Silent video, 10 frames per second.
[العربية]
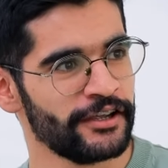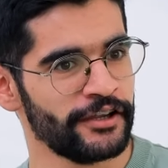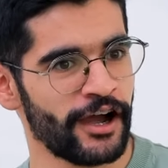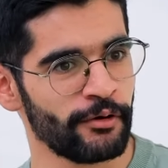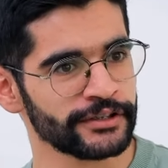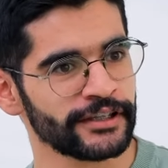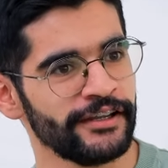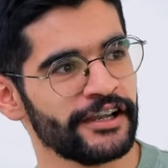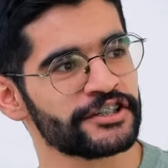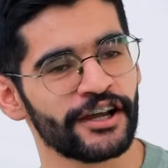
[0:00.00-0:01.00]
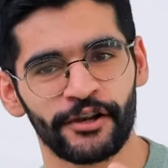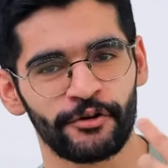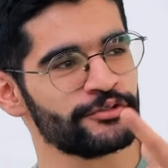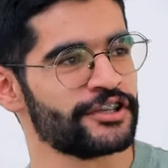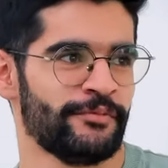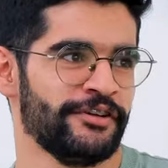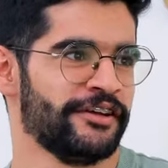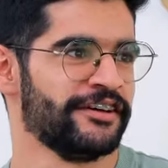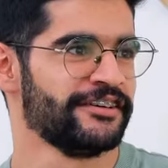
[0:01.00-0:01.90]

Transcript: هي. يحاول يطلع الاشياء اللي هو سامع عنها